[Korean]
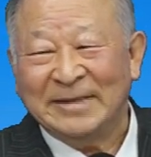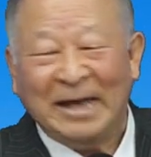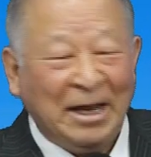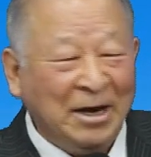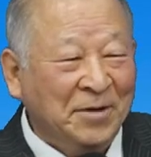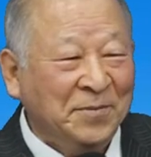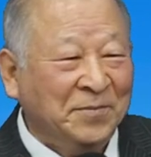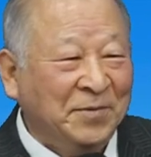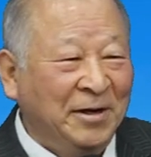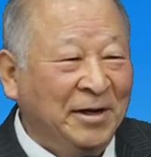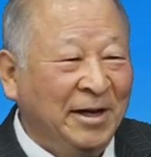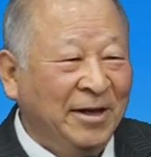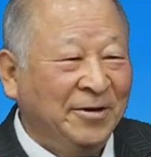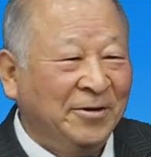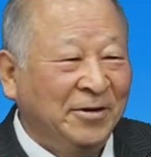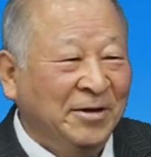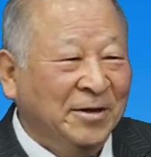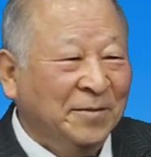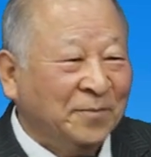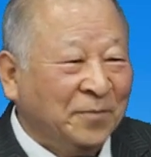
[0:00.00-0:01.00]
나는
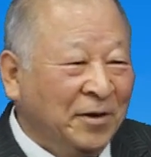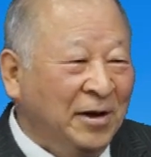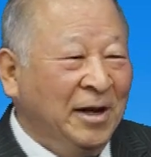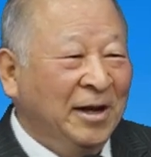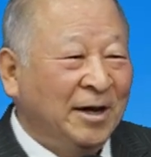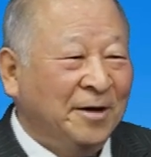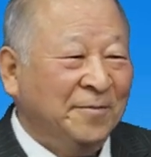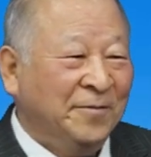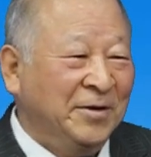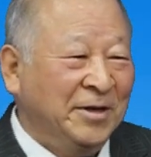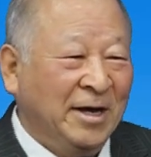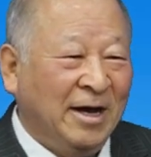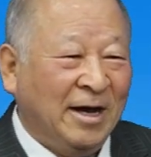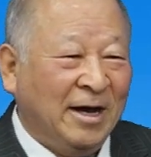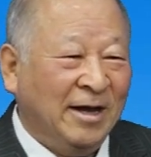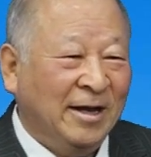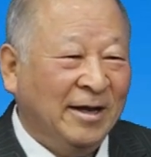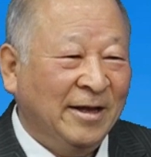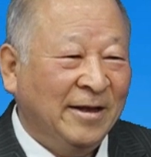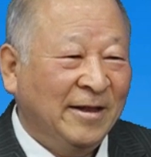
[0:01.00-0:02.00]
벌레요. 벌레가
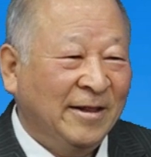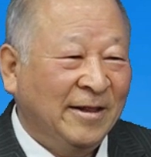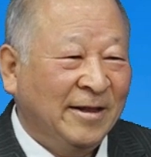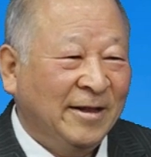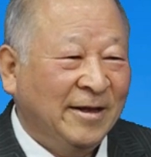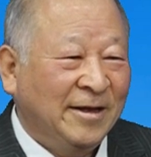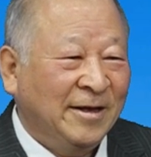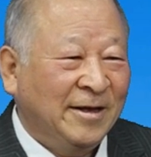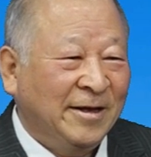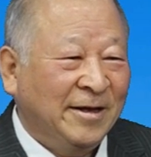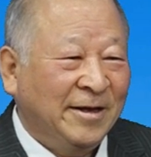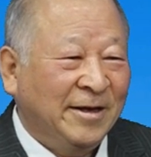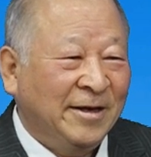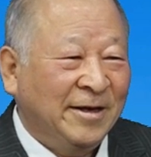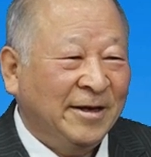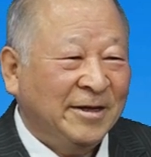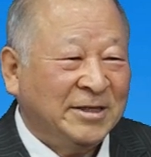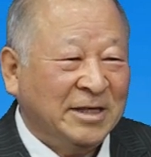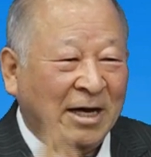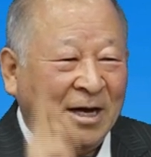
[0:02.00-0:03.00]
뭐냐?
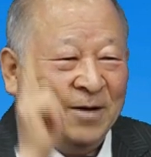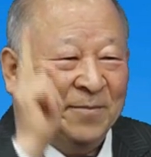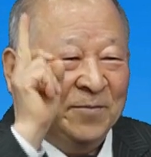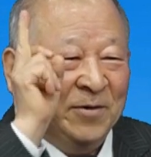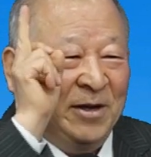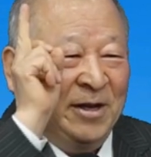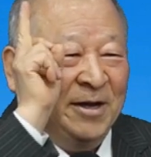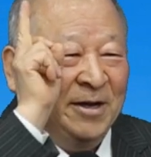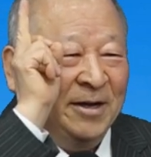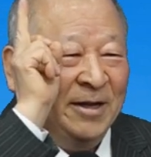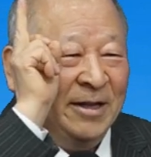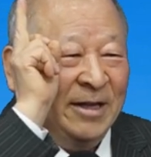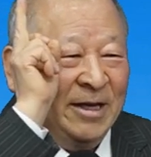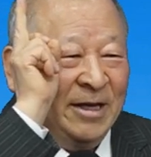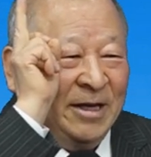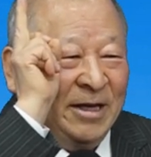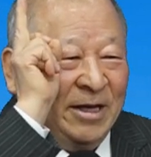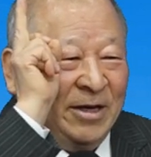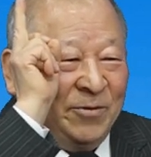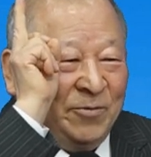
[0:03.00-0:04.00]
자, 벌레는
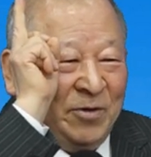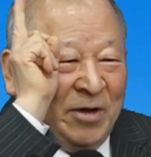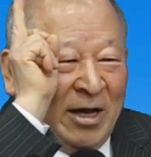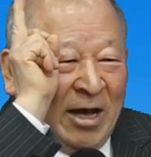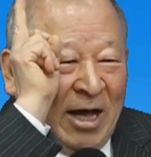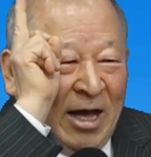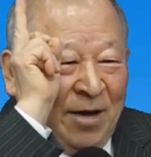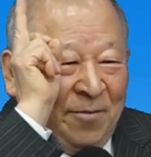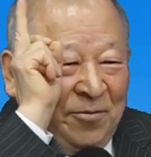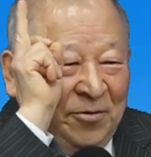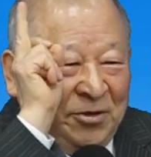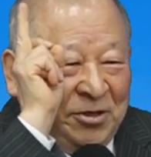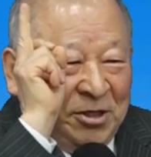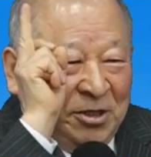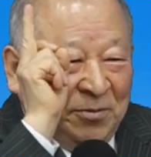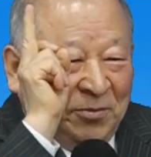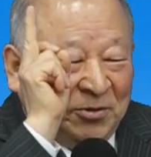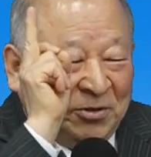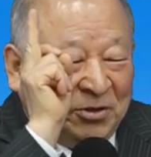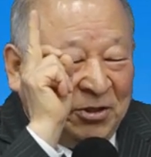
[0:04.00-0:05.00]
우리
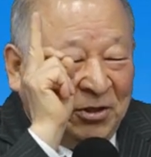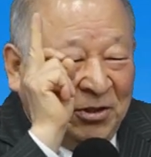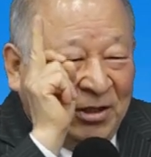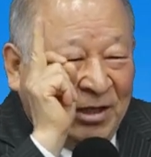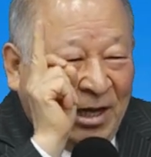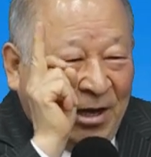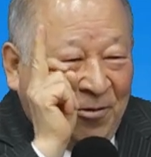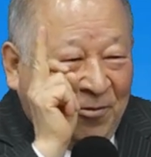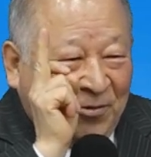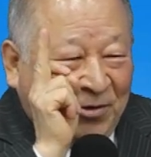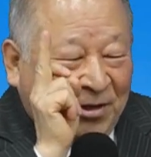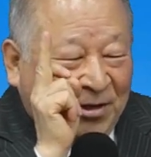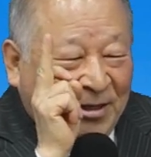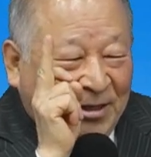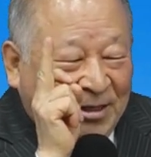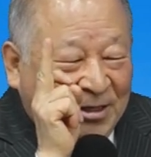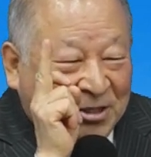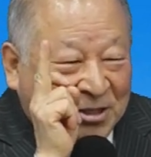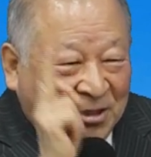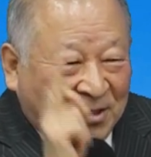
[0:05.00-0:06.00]
아버지로부터
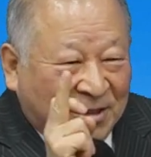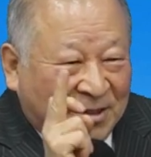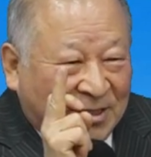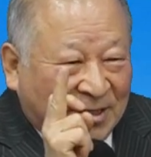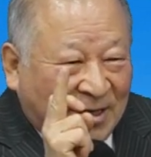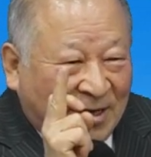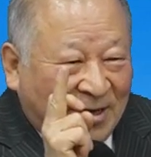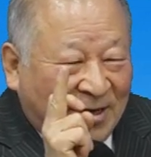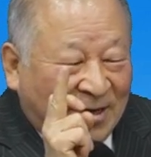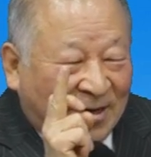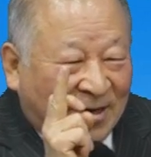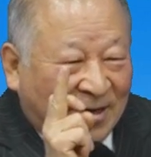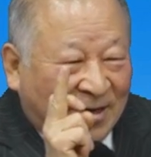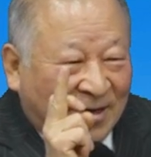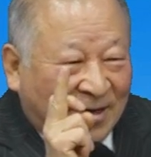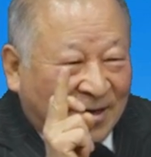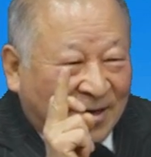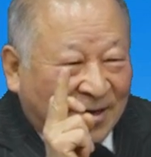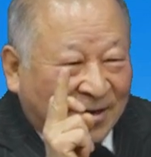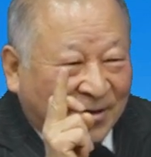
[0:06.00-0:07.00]
나오는 정자.
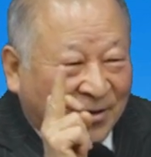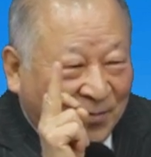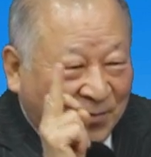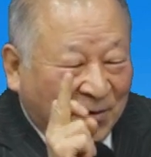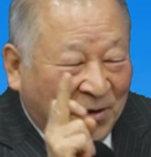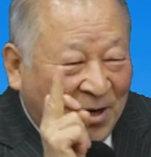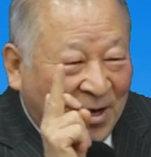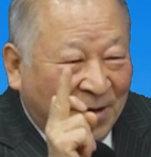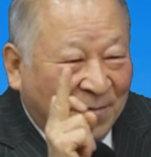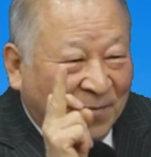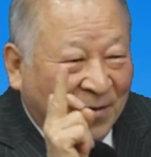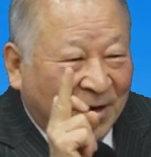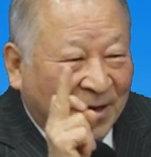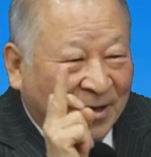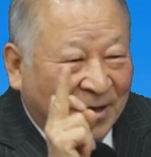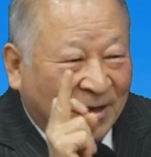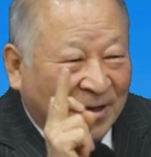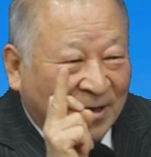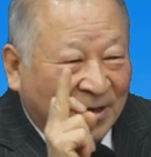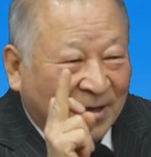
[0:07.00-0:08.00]
그 벌레 한
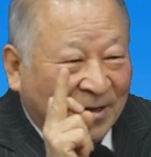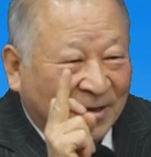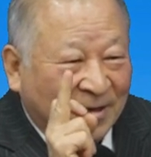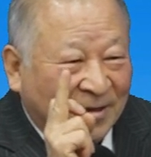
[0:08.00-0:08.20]
마리.